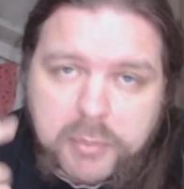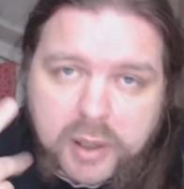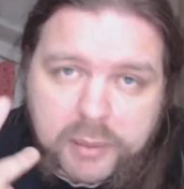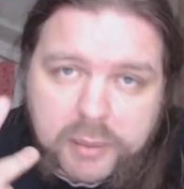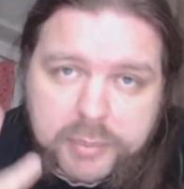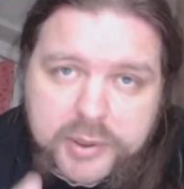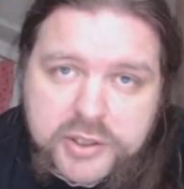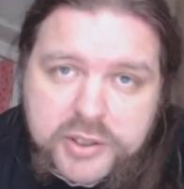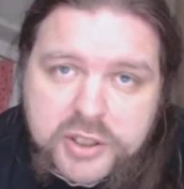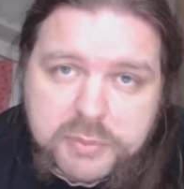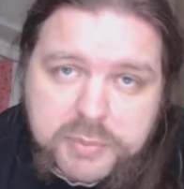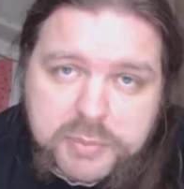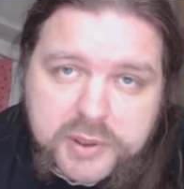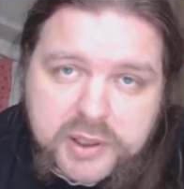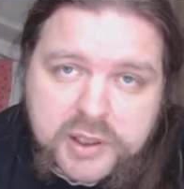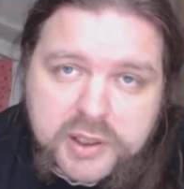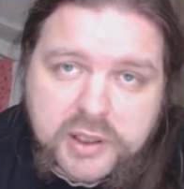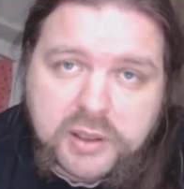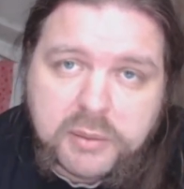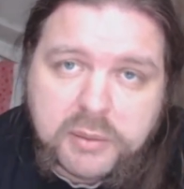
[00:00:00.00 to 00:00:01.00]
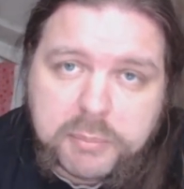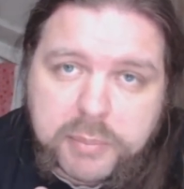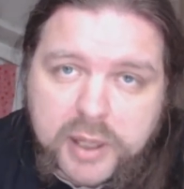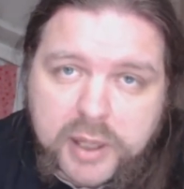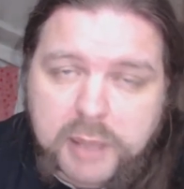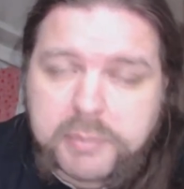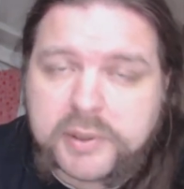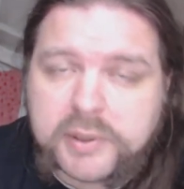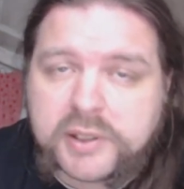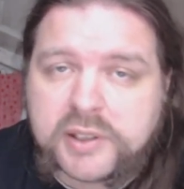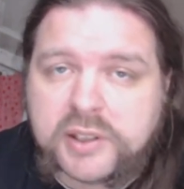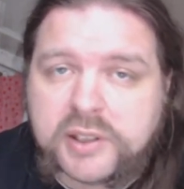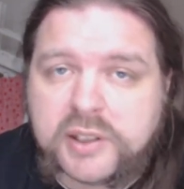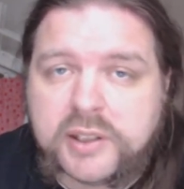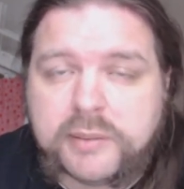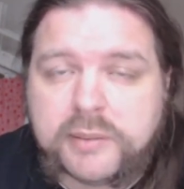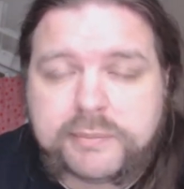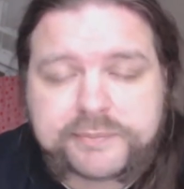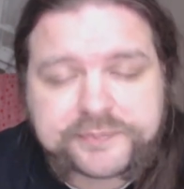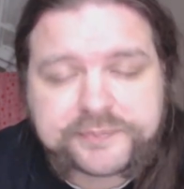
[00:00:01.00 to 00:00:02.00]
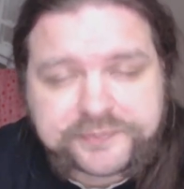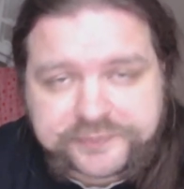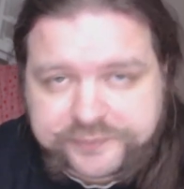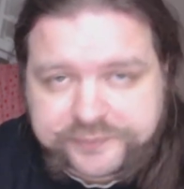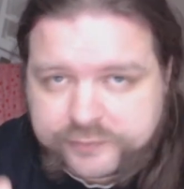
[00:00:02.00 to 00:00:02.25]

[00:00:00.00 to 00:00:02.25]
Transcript: mein PGP, Public Key,